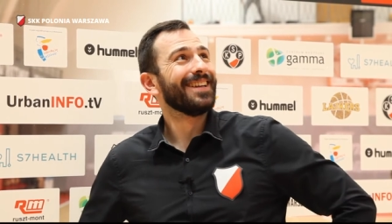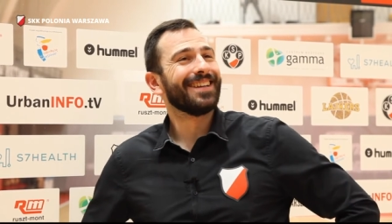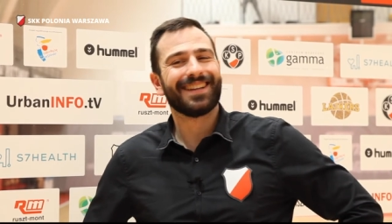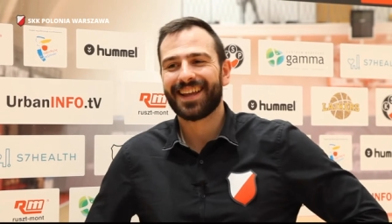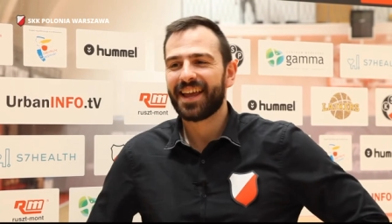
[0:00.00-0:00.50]
Też,
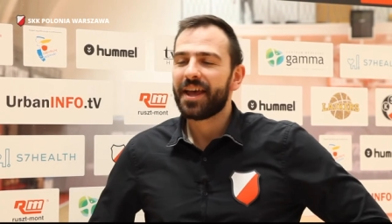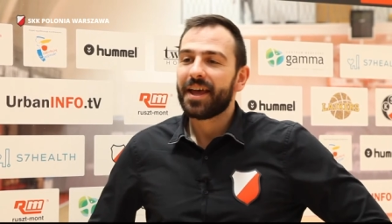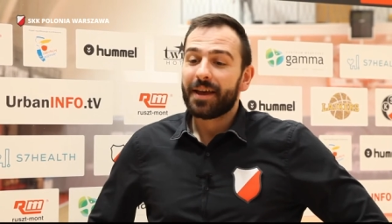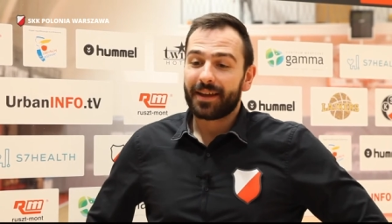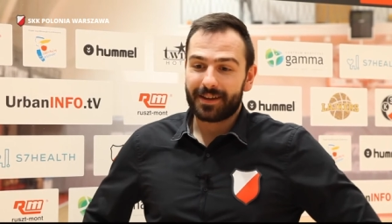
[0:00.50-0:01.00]
tak.
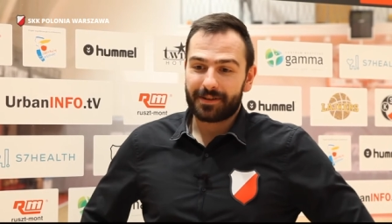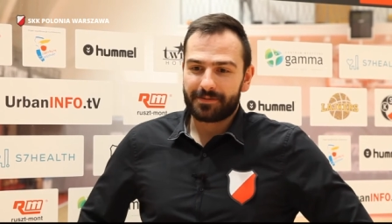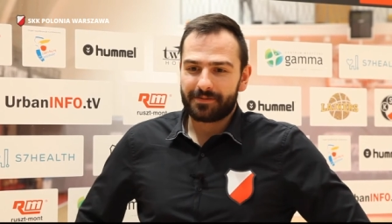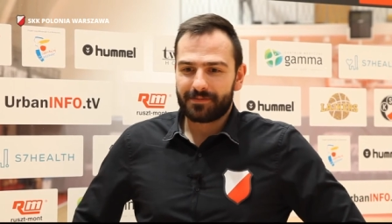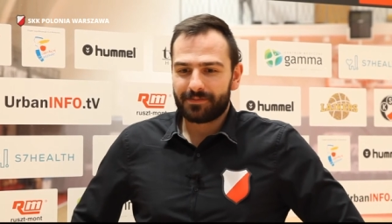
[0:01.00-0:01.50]
E,
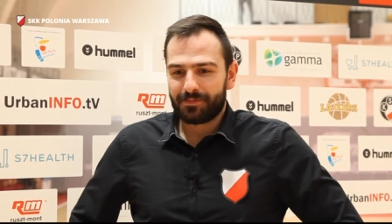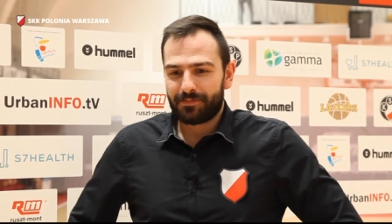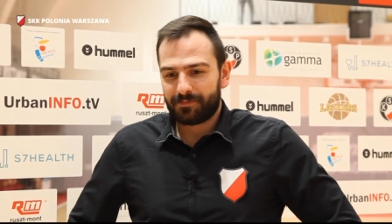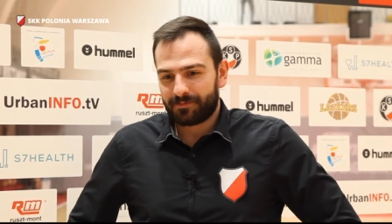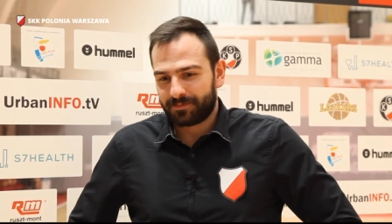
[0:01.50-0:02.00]
nawet
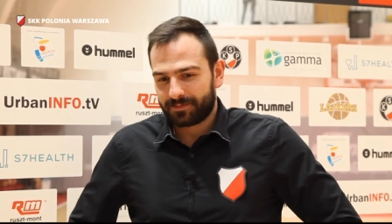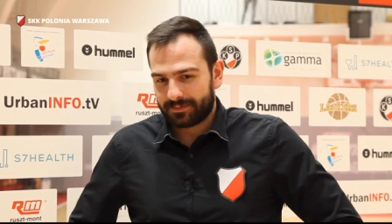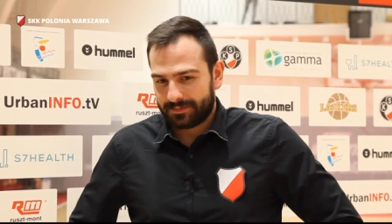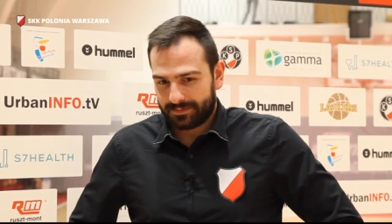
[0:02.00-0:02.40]
przydatny.